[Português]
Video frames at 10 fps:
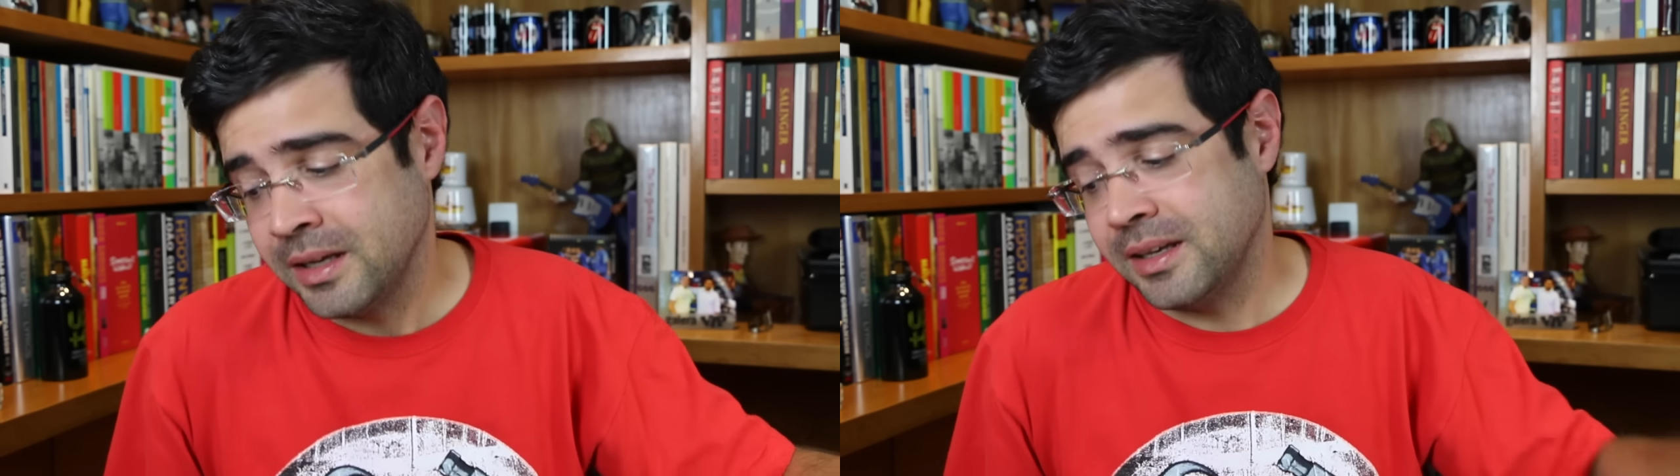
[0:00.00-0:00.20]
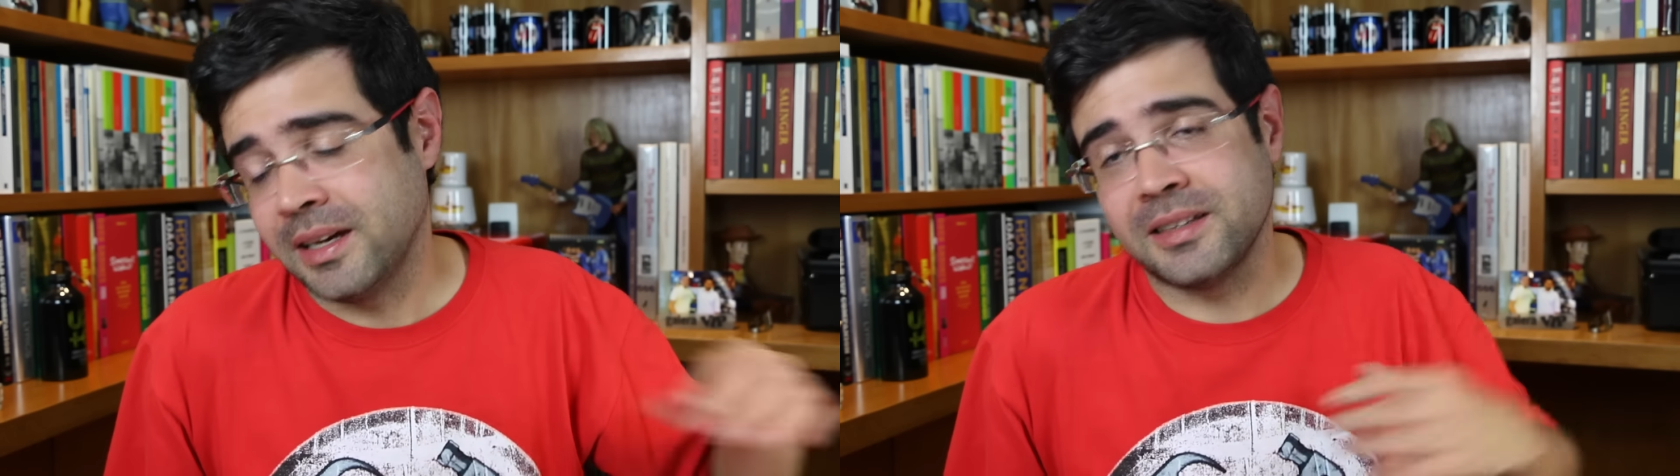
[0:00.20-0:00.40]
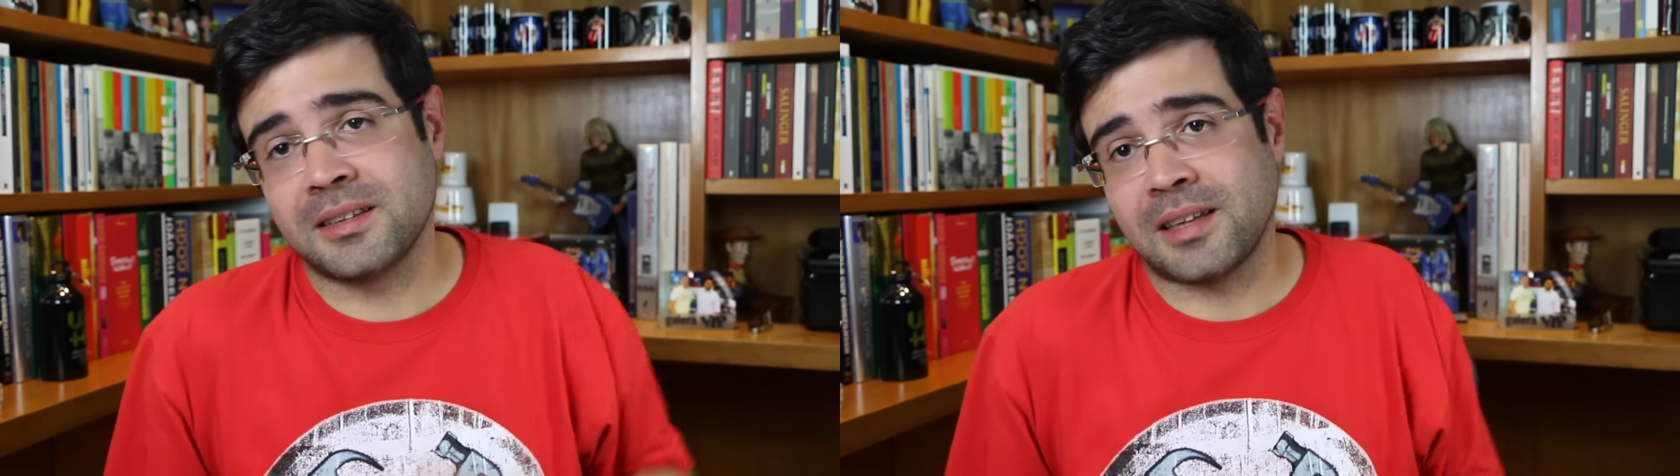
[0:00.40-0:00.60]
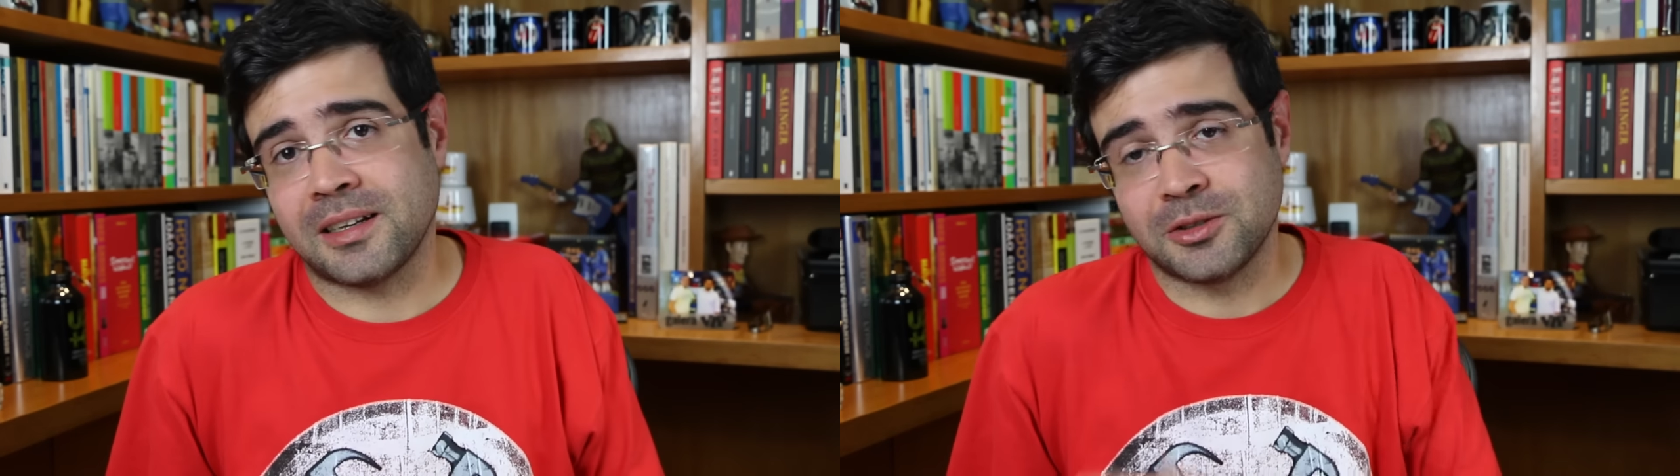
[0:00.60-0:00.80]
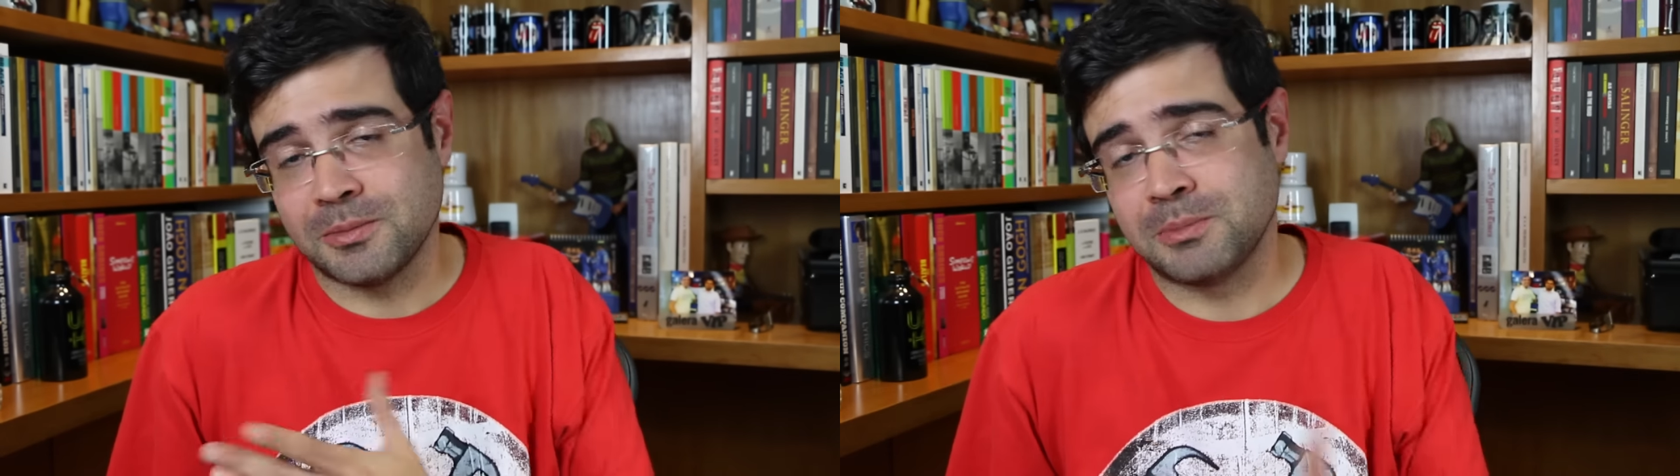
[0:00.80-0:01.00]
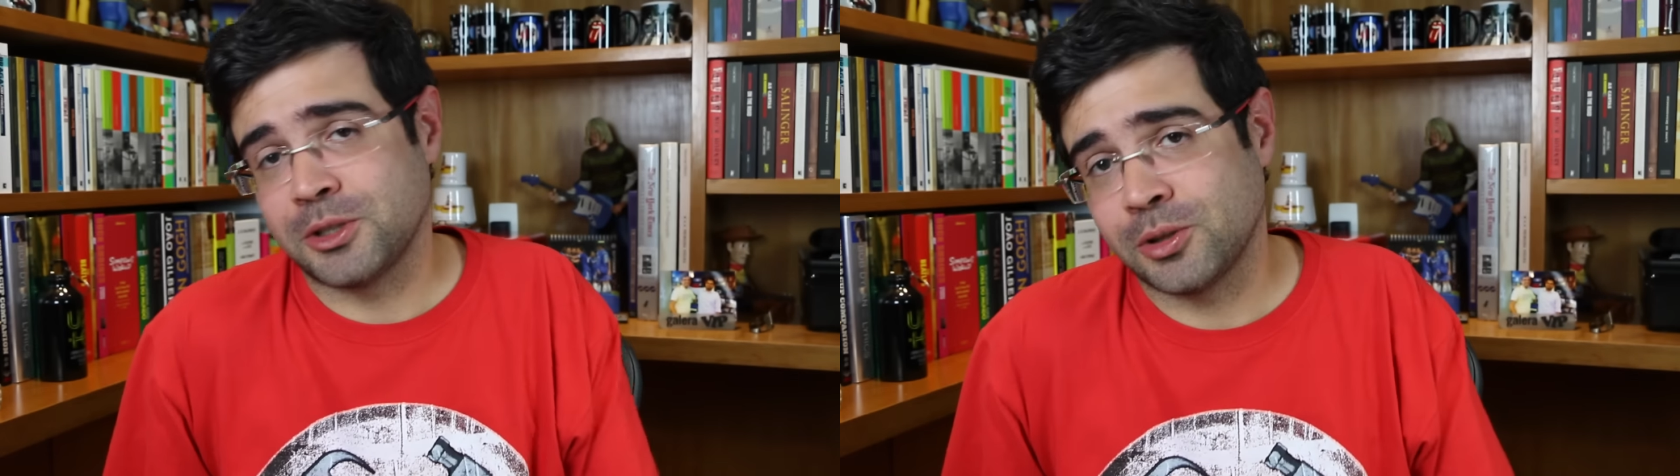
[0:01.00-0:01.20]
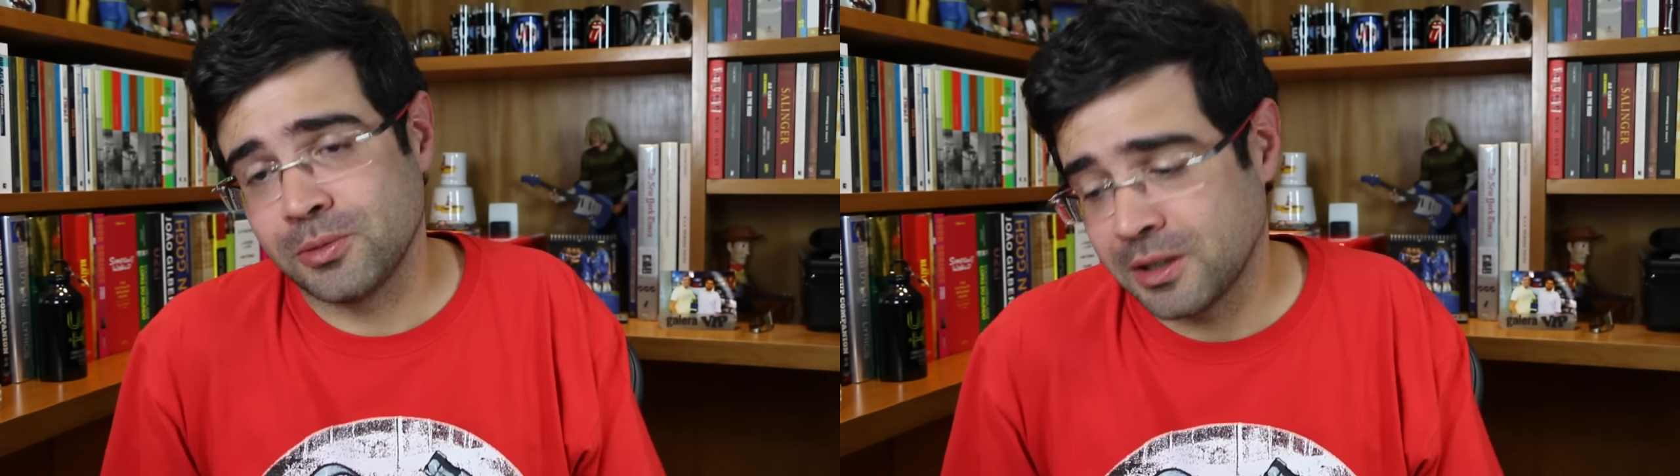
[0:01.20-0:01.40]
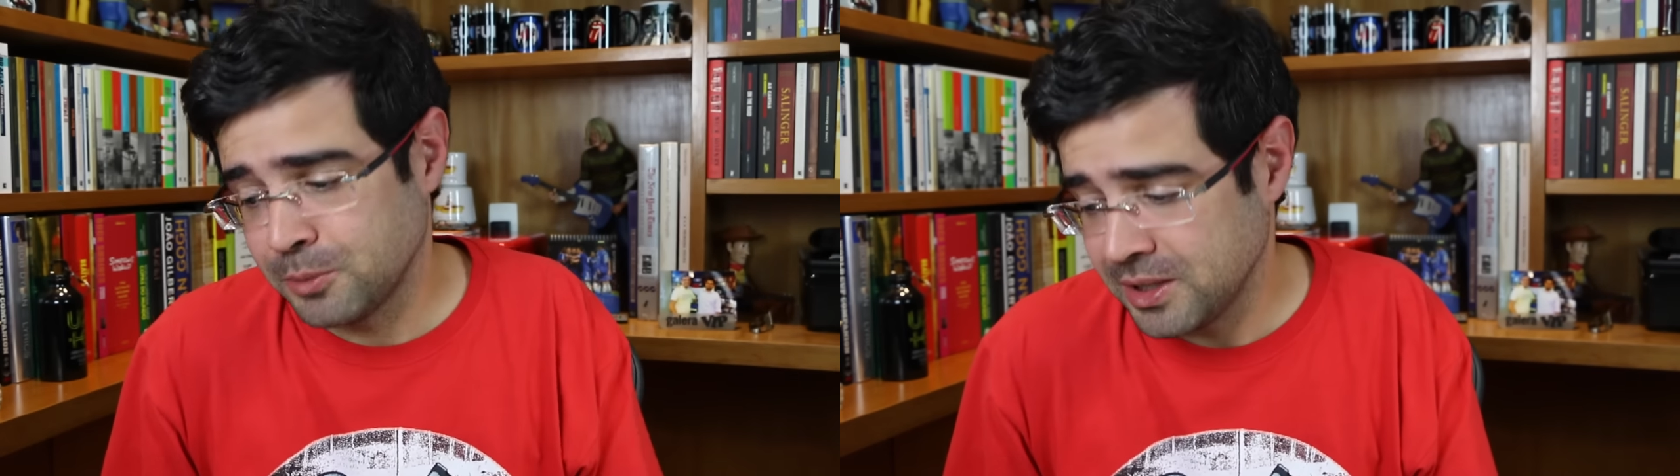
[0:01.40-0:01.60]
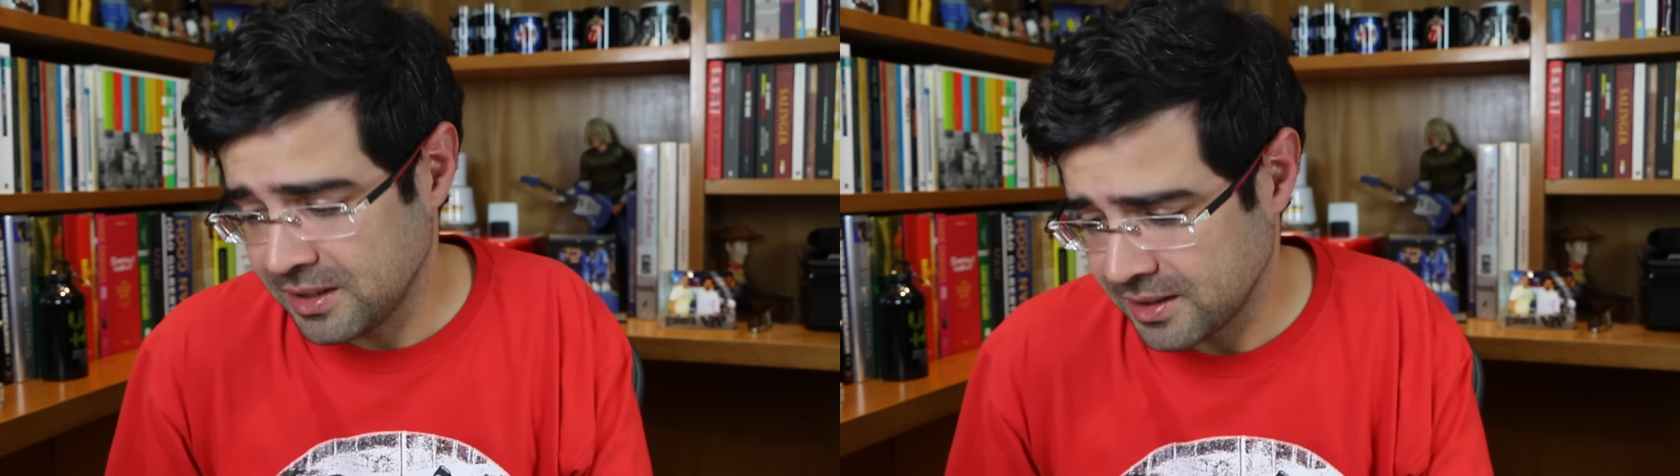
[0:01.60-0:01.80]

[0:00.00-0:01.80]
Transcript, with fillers: e ele traz uma mistura muito